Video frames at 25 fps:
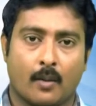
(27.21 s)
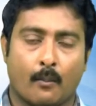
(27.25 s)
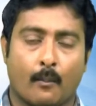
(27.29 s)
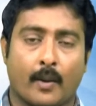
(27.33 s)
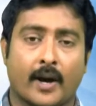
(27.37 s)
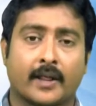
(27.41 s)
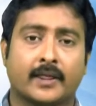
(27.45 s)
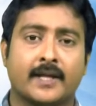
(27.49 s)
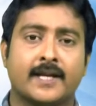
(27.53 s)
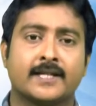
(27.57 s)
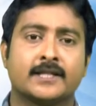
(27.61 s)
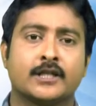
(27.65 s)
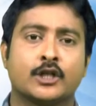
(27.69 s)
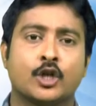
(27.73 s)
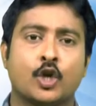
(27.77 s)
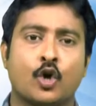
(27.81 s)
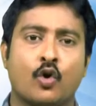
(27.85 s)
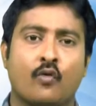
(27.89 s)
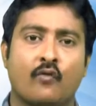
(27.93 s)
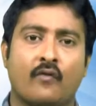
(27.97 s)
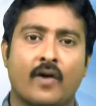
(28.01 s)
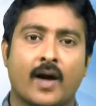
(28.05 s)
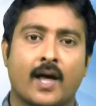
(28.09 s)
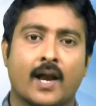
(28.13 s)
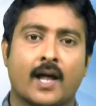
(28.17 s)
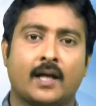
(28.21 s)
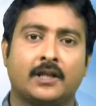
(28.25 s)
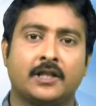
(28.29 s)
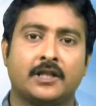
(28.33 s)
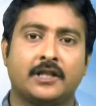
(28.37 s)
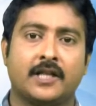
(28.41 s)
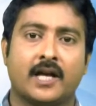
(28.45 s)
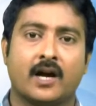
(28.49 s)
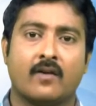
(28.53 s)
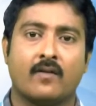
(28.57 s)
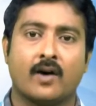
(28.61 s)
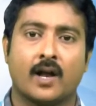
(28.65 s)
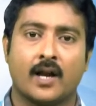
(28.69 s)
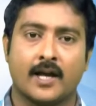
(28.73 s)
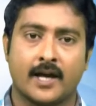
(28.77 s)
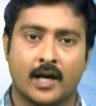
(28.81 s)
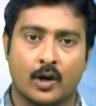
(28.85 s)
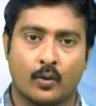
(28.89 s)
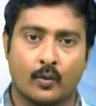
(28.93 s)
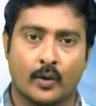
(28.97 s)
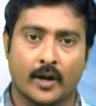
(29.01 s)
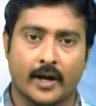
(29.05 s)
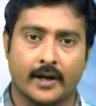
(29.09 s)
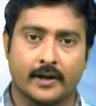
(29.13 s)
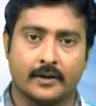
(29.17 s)
మన దేశంలో వేలాది
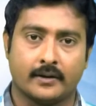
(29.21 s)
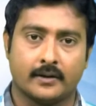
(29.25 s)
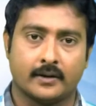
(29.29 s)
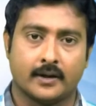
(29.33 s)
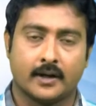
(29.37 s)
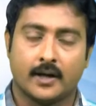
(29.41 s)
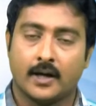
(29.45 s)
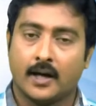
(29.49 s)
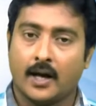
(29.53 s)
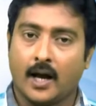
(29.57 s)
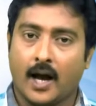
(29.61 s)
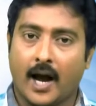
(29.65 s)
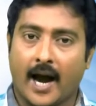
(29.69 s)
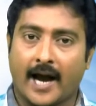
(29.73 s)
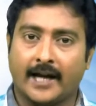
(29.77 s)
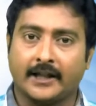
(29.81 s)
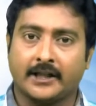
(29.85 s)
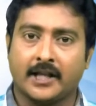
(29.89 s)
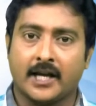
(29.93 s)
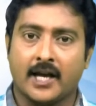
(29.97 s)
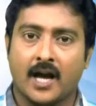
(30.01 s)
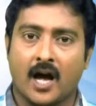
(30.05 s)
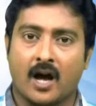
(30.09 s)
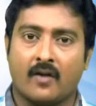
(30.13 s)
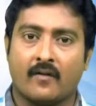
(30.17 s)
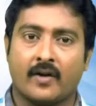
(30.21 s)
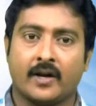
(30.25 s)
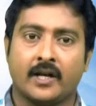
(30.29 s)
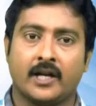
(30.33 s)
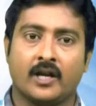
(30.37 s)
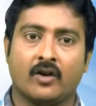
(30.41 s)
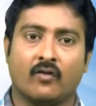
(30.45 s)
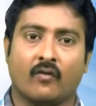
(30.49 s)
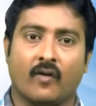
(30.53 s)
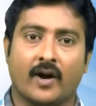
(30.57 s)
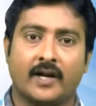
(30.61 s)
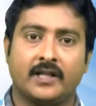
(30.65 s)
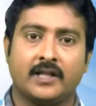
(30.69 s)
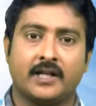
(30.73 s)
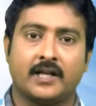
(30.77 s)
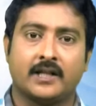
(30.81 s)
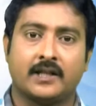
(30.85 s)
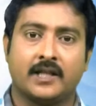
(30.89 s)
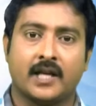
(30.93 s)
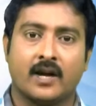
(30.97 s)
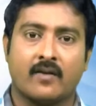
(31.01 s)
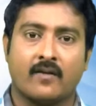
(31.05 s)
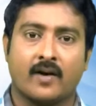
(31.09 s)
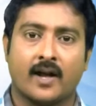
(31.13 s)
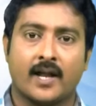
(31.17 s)
దేవాలయాలు ఉన్నాయి అయితే అవన్నీ వైదిక
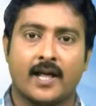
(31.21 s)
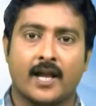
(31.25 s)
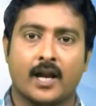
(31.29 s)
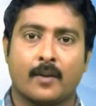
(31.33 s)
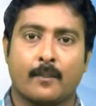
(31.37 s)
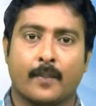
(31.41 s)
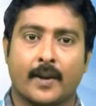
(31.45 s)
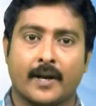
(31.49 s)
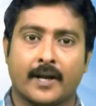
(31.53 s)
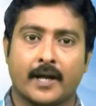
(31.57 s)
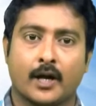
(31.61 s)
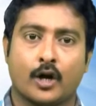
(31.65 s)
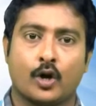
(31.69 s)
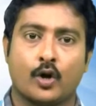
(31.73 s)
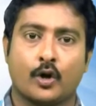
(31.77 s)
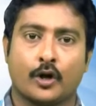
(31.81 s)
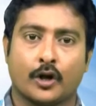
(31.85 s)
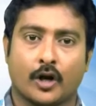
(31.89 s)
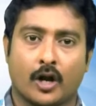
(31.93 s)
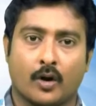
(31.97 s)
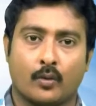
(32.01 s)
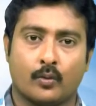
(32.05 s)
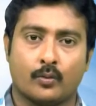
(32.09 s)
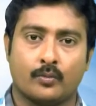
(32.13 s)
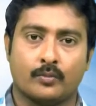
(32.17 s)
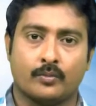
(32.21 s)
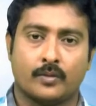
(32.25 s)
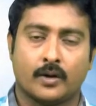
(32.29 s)
దేవాలయాల పరిగణలోకి రావు